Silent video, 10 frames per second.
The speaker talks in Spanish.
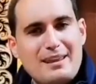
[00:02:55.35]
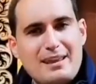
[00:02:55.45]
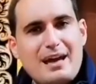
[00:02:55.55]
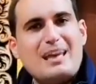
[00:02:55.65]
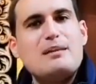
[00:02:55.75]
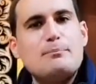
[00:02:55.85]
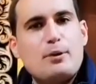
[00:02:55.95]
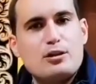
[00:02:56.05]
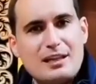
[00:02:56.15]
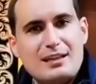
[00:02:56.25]
medidas
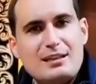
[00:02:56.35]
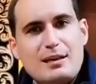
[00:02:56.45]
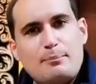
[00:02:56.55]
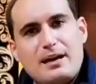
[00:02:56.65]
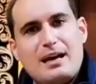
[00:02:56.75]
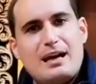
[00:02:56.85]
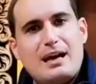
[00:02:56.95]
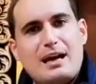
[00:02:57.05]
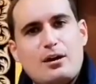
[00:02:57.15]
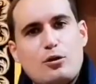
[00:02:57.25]
importantes
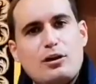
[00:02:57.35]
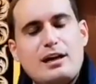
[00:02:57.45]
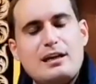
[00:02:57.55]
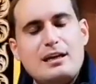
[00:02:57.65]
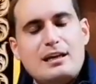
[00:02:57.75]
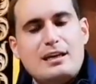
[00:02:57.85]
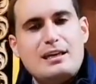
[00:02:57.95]
para Arjona